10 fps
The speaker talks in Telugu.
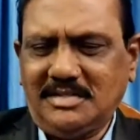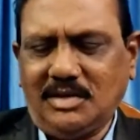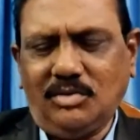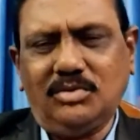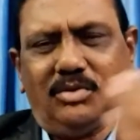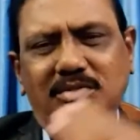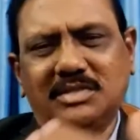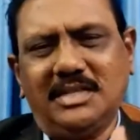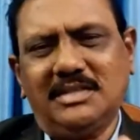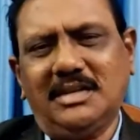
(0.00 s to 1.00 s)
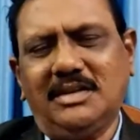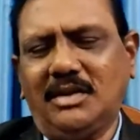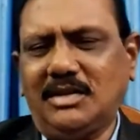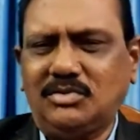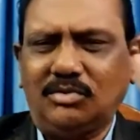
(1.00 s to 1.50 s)
సౌత్ కోస్ట్ ఆంధ్ర
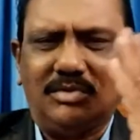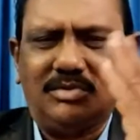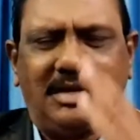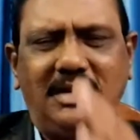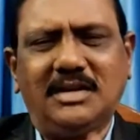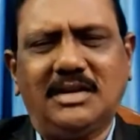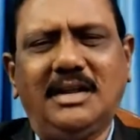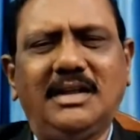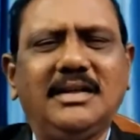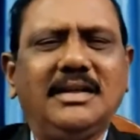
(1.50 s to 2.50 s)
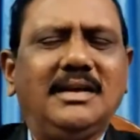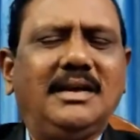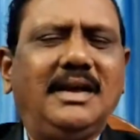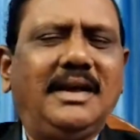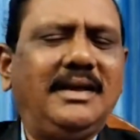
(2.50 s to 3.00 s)
నార్త్ కోస్ట్ ఆంధ్ర
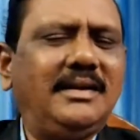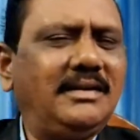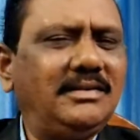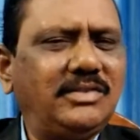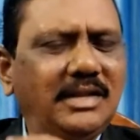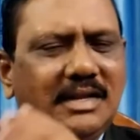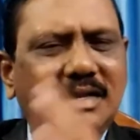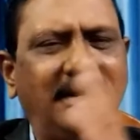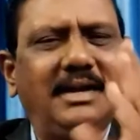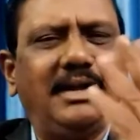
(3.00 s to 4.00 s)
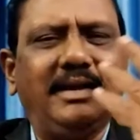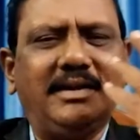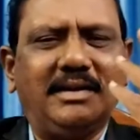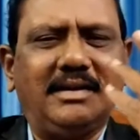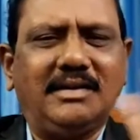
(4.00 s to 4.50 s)
అండ్ తెలంగాణ
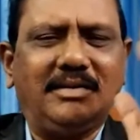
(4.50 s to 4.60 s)
అండ్